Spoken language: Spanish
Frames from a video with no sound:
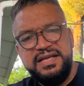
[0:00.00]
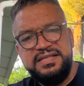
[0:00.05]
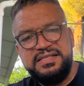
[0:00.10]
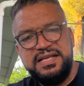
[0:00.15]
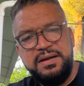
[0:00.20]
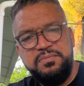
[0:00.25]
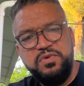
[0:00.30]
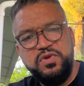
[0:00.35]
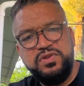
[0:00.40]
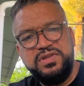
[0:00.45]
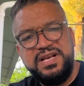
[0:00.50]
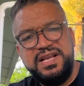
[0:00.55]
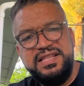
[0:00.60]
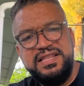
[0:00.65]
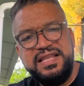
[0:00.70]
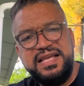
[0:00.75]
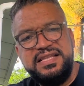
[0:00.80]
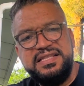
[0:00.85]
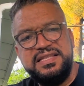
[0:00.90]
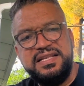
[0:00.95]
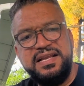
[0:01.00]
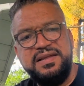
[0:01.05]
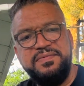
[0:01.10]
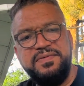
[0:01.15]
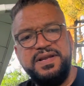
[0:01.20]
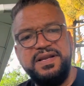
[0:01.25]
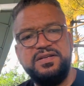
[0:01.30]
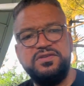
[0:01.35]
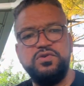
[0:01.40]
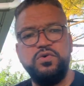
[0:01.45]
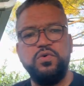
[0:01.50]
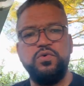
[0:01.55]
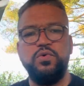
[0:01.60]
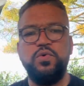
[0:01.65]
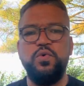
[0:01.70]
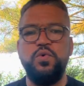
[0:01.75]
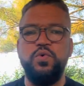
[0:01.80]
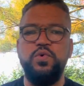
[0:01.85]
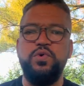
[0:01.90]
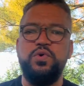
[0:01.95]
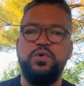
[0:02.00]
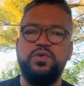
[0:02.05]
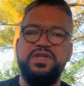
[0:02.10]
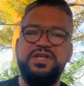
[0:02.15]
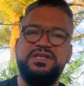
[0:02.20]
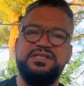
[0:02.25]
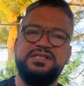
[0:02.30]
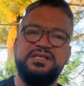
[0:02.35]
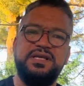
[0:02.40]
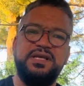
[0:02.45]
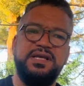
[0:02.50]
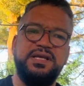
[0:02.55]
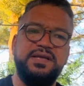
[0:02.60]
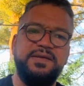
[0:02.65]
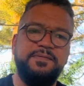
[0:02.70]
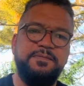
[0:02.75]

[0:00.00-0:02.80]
El Salmo 33, verso 1 dice,